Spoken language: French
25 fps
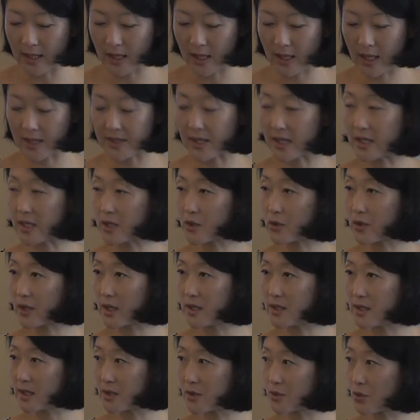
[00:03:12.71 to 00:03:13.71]

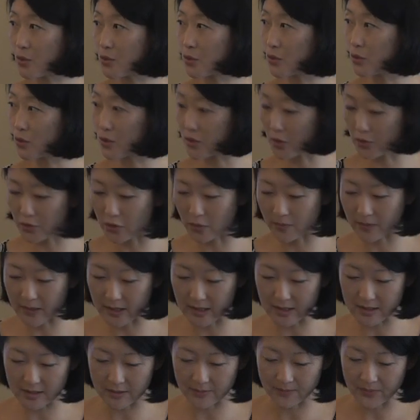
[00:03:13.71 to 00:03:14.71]
l'internationalisation de nos
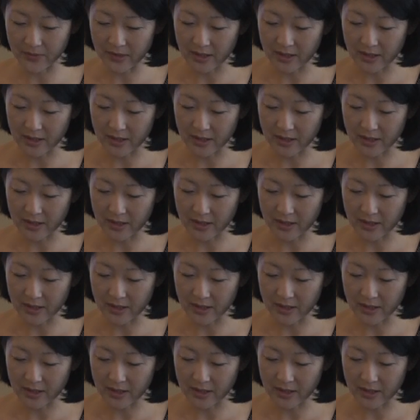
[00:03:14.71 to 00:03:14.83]
entreprises.